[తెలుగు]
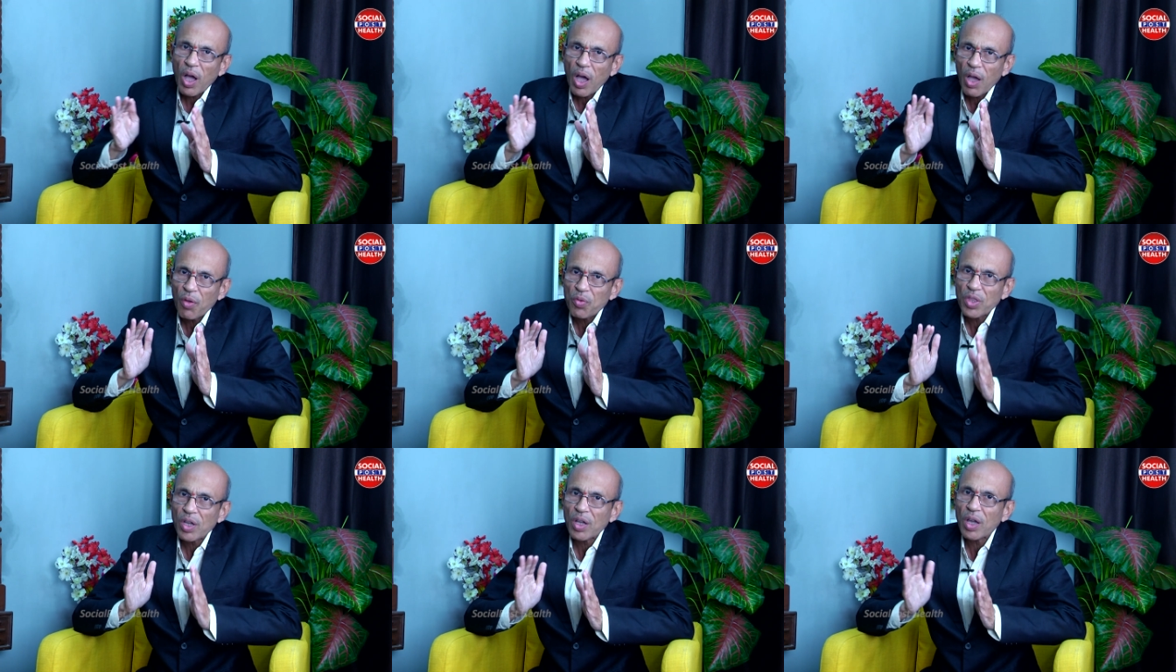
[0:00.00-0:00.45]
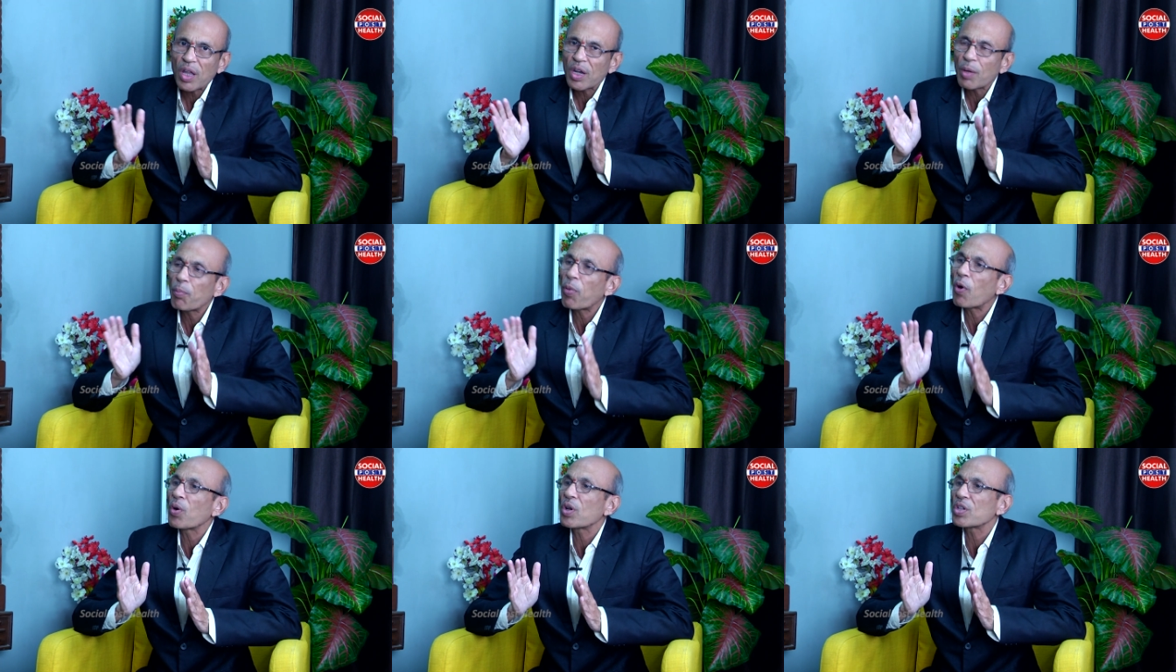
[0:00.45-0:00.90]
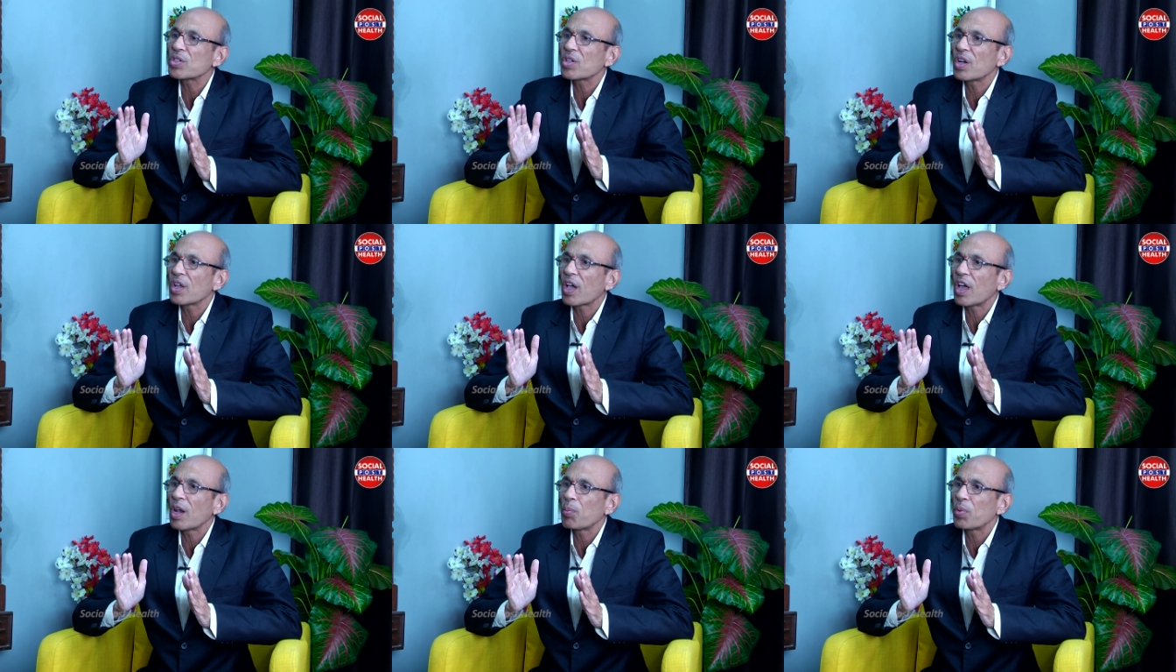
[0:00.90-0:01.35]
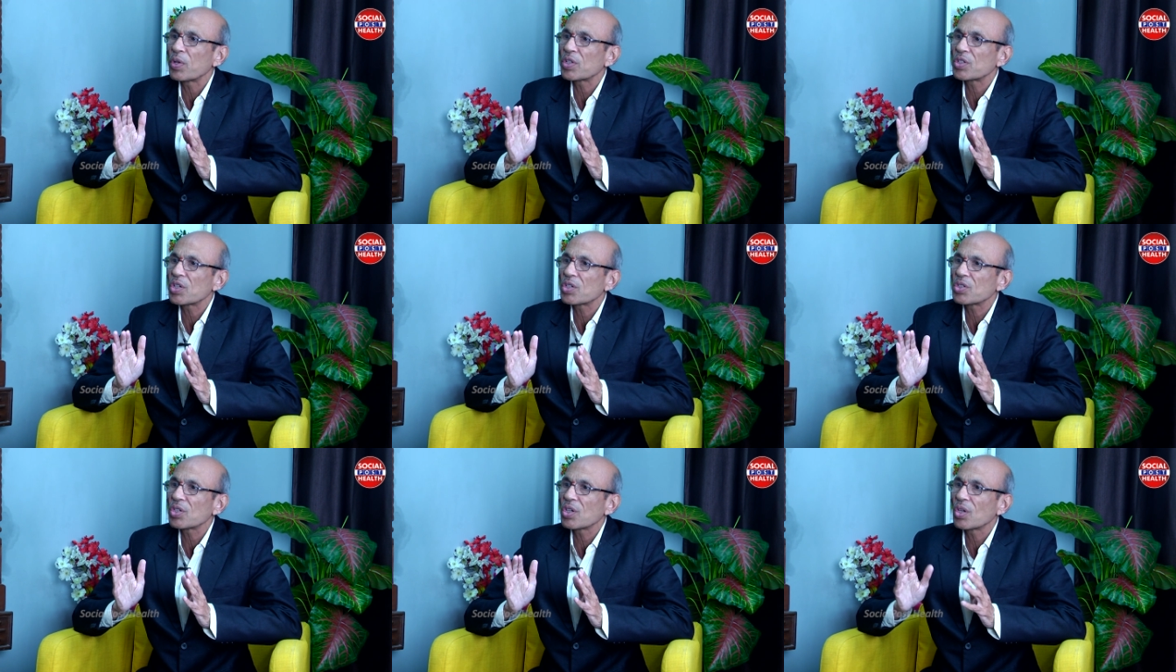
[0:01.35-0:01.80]
ఆ విధంగా అన్ని పౌడర్స్ అన్ని
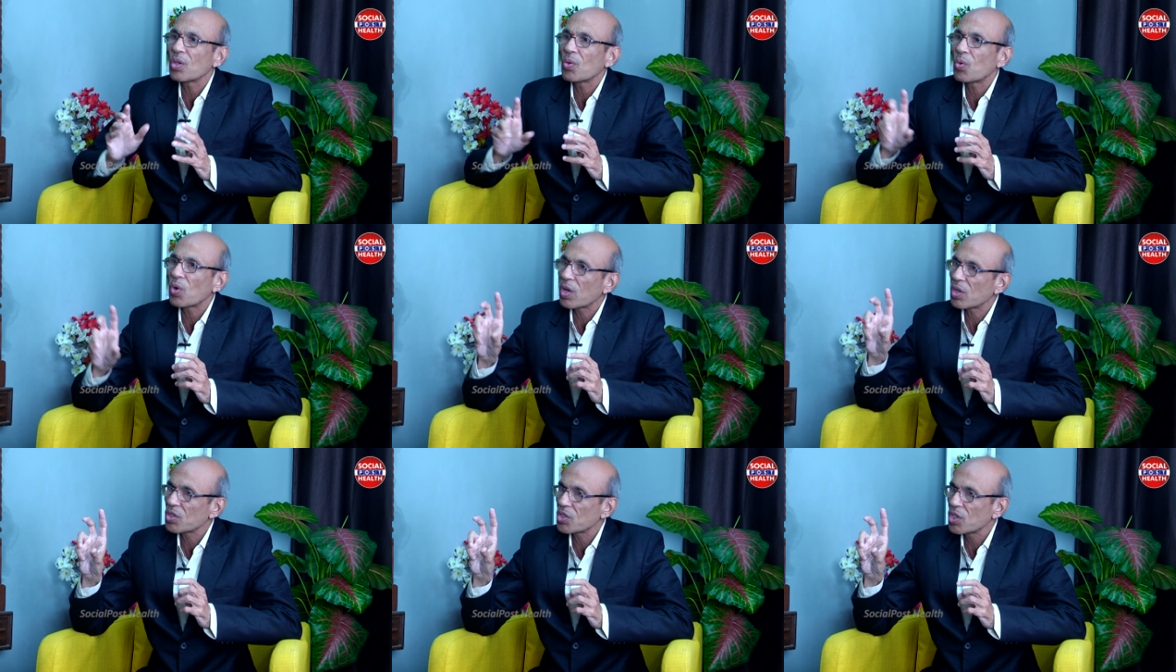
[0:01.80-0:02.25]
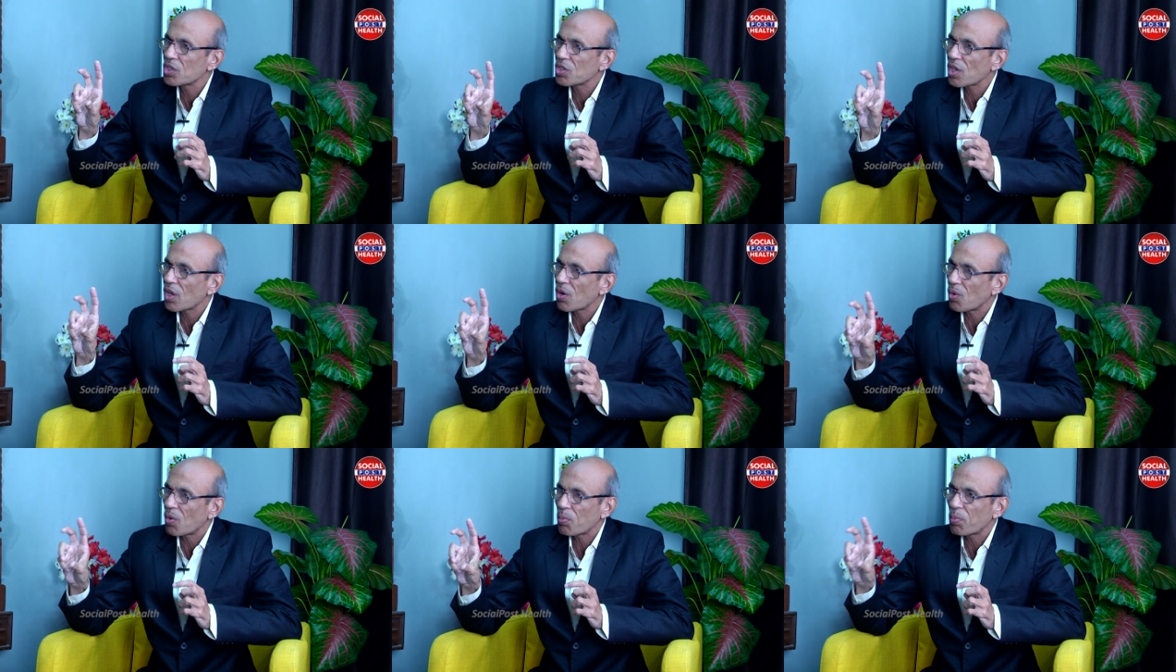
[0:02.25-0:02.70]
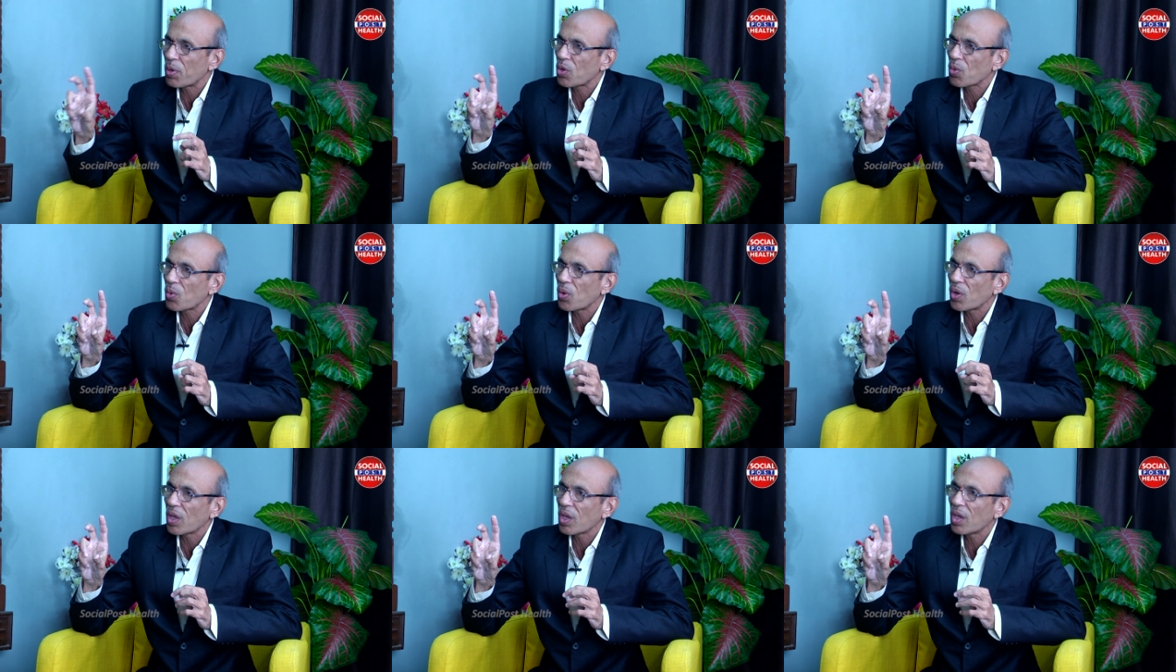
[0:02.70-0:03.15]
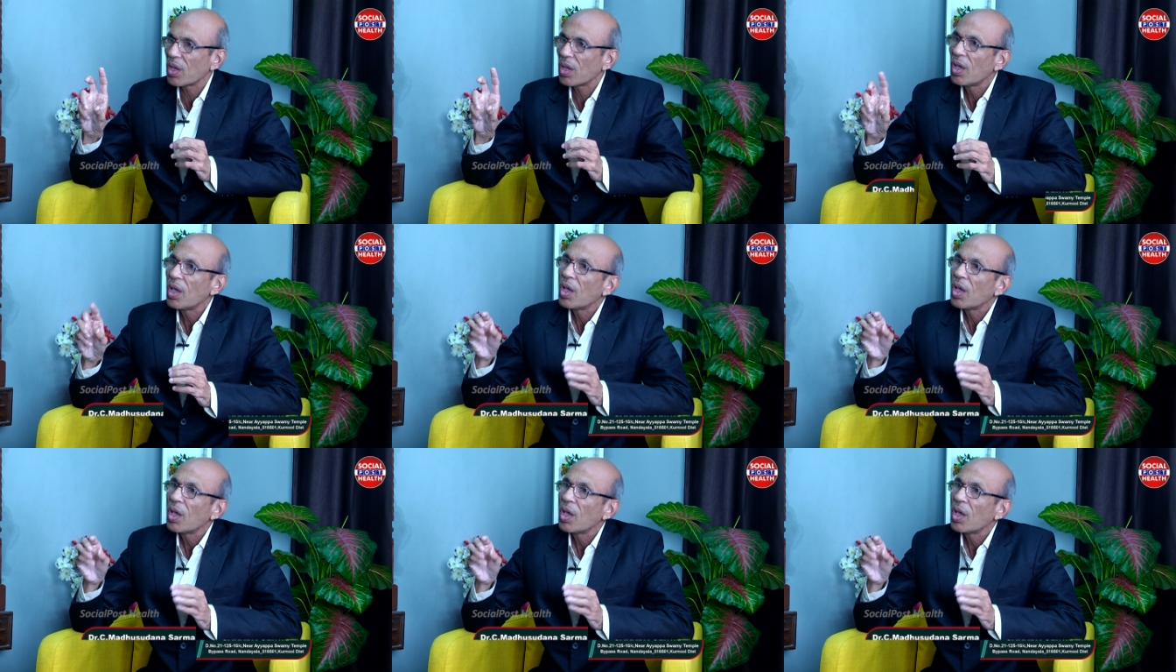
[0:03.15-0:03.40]
కలిపేసేసి ఒక సీసాలో పెట్టుకొని